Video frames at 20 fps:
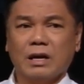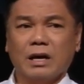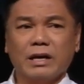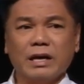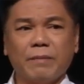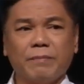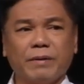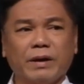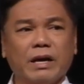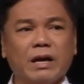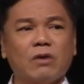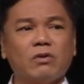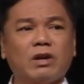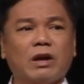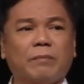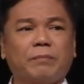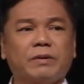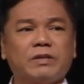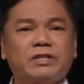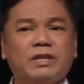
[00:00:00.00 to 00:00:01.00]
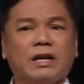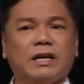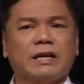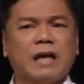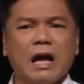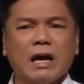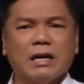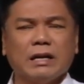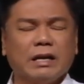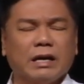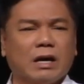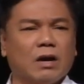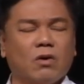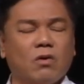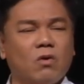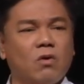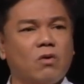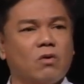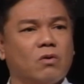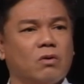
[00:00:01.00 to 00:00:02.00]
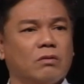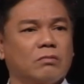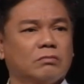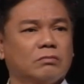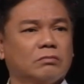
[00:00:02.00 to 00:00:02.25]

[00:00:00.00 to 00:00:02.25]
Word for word: Kaya pag ikaw nagpasyang, gagaling ako,